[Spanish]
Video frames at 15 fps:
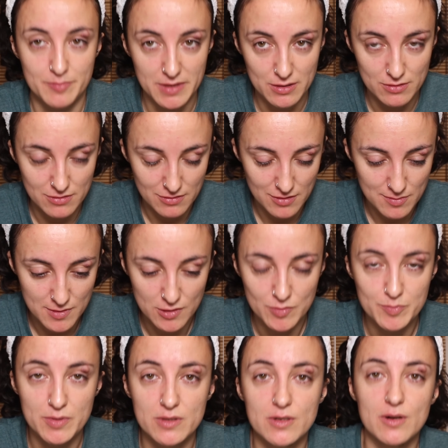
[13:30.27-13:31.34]
pero yo me los
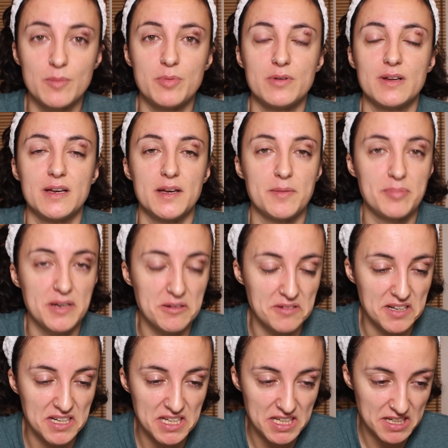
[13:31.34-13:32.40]
pongo porque
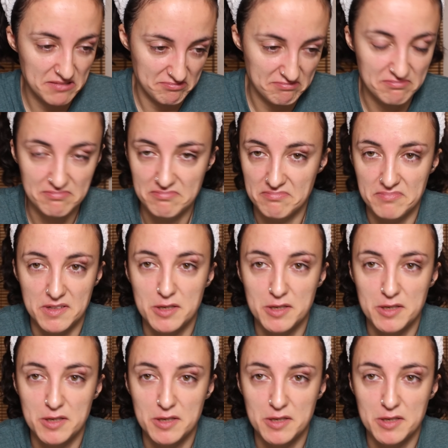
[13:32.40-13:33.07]
prevenir mm,